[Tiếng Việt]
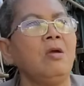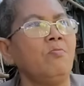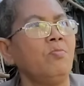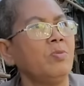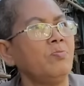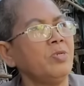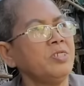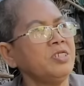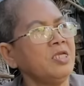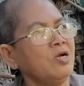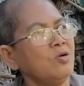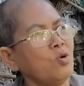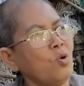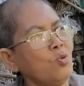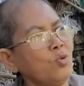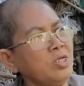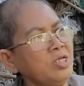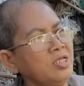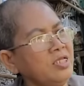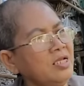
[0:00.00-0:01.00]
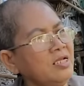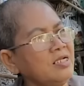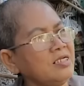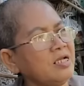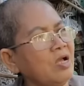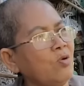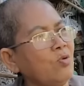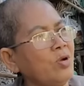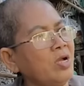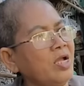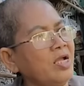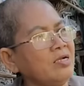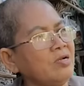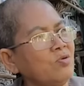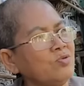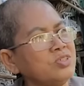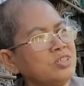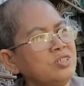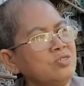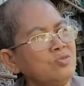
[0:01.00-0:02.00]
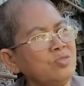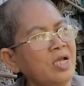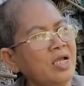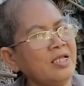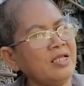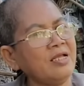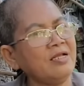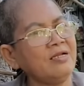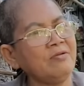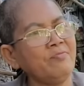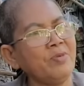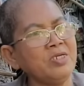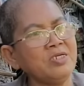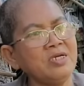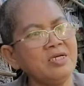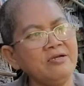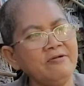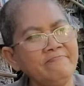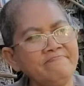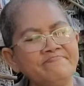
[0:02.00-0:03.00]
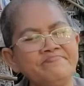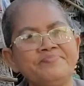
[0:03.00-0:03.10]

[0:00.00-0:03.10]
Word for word: mà bây giờ cô đi cầu an cầu siêu ai hả bất cứ